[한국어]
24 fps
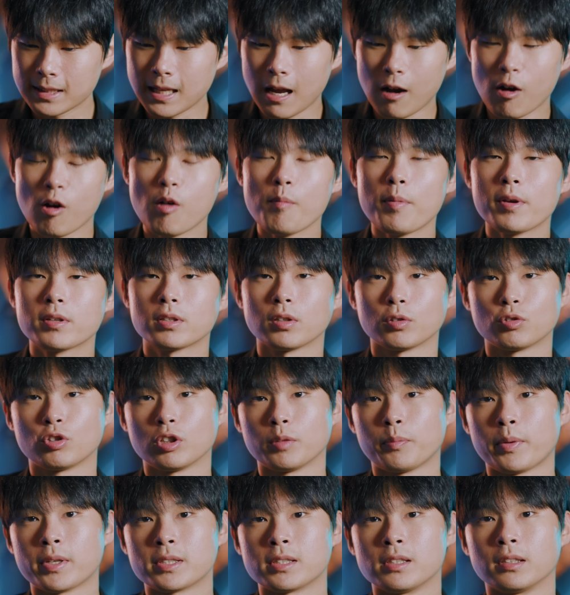상업에서
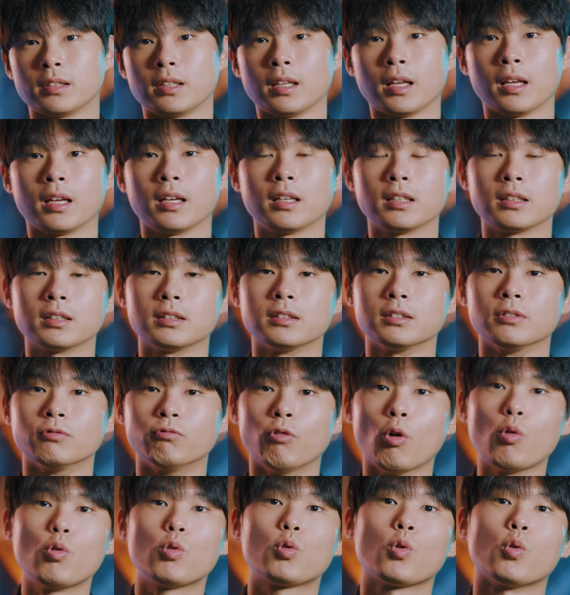투입했을 때 그
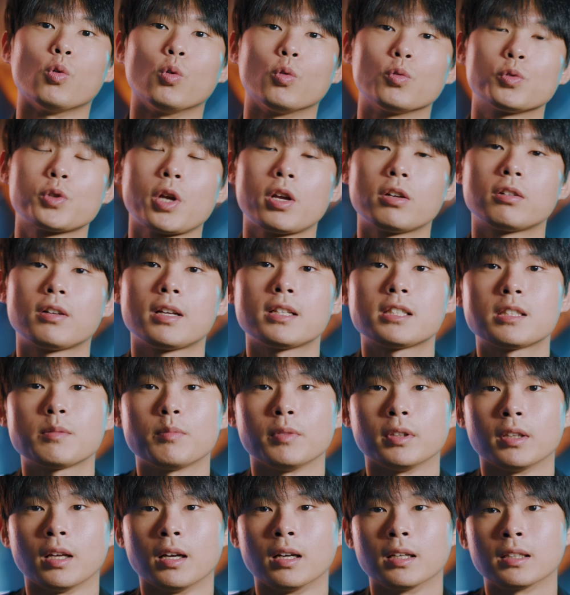로우로 촬영을
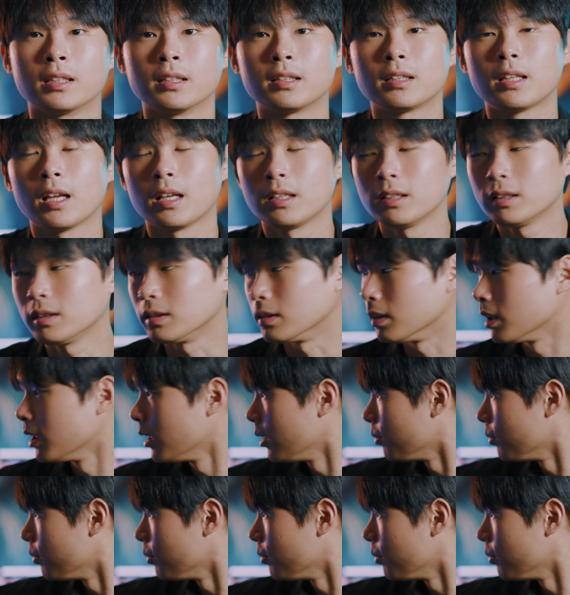했습니다 그때는